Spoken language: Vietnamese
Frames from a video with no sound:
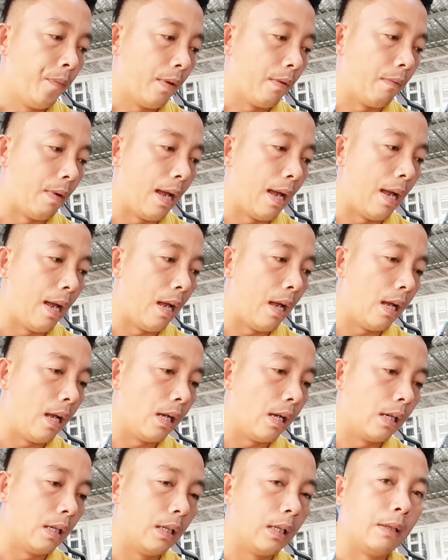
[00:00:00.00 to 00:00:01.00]

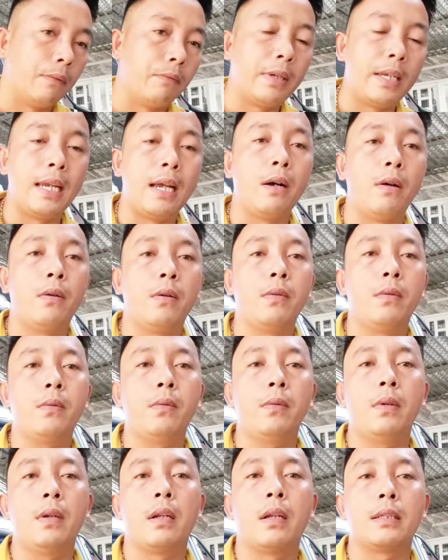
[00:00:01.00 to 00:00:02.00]
và video
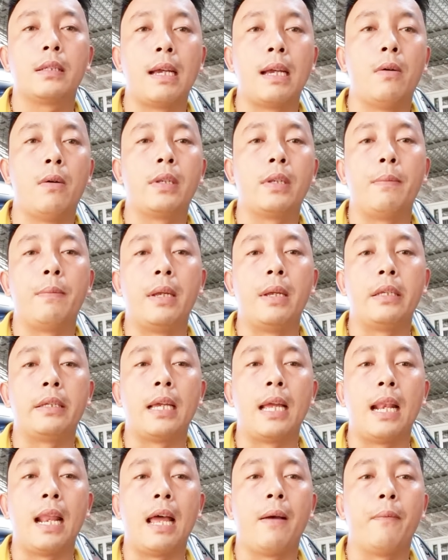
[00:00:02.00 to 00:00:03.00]
sau thì mình
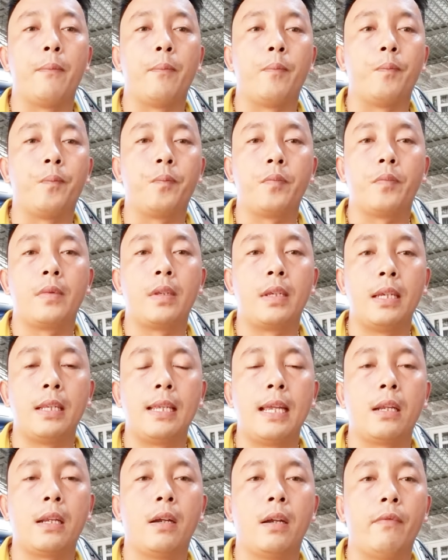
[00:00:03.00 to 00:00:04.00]
sẽ làm chi
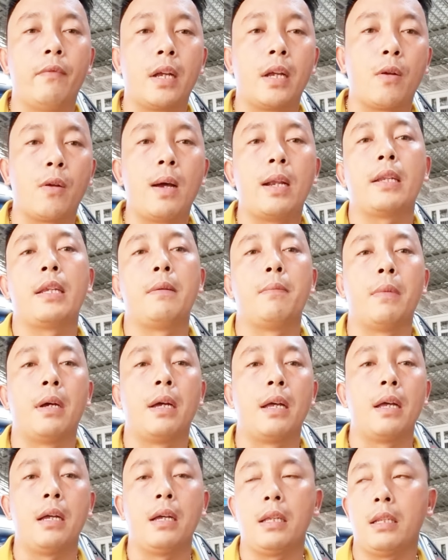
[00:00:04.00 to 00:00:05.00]
tiết hơn về cái quá trình
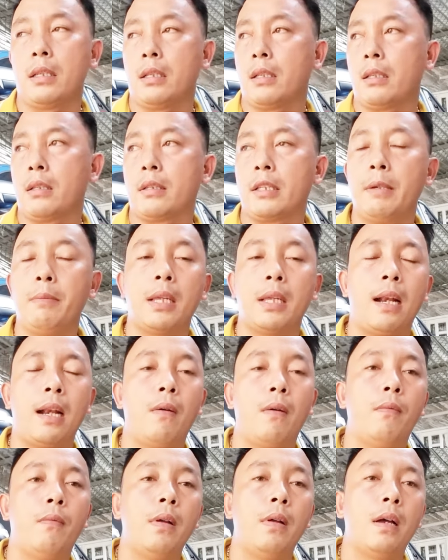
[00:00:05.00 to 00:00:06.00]
mà tim thai
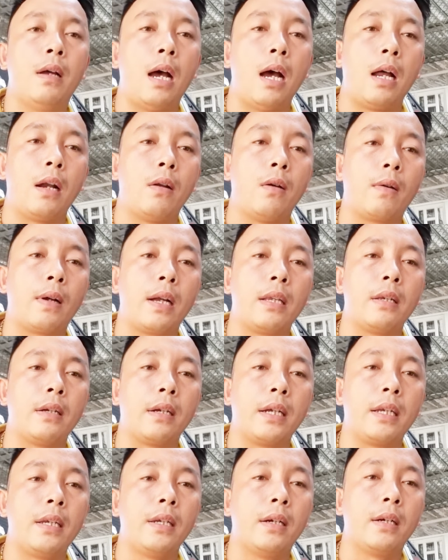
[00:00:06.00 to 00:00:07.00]
long à, nó cần những
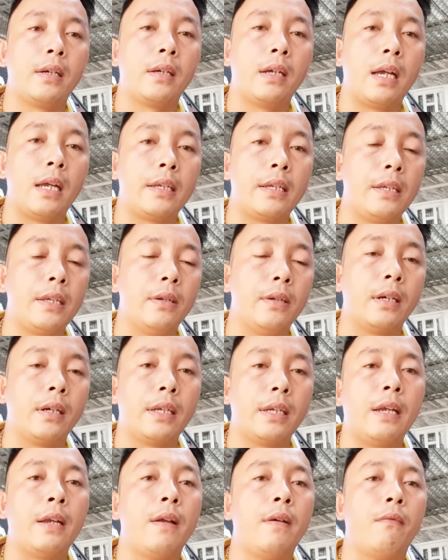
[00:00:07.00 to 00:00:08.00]
cái dương à, dinh dưỡng
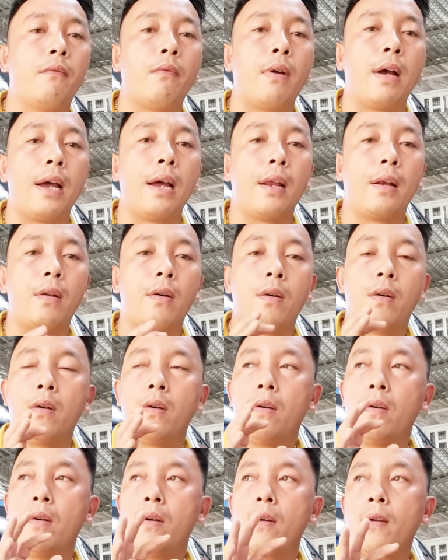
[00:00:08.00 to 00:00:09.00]
gì và nó
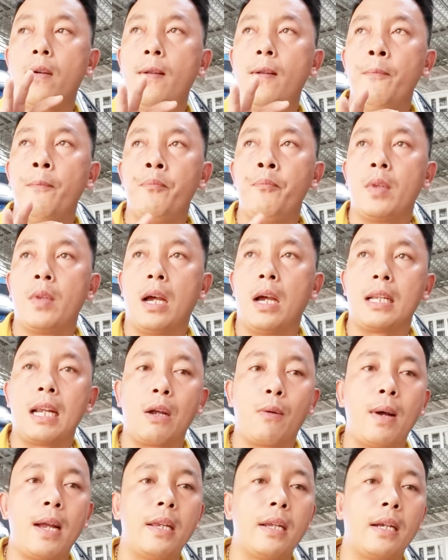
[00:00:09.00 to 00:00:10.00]
à, trải
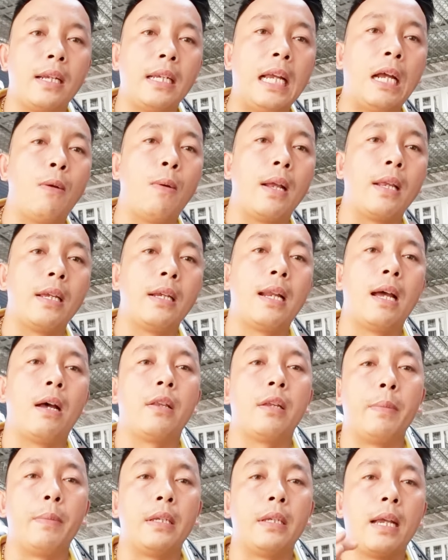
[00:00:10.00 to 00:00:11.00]
qua những cái giai đoạn như nào
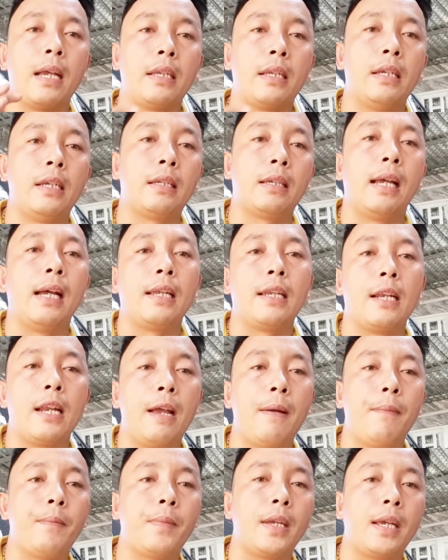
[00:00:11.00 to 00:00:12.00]
thì mình sẽ chia sẻ cho anh
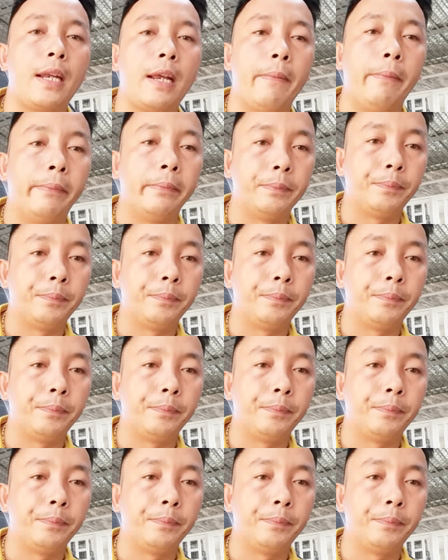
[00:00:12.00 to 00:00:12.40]
em cho anh em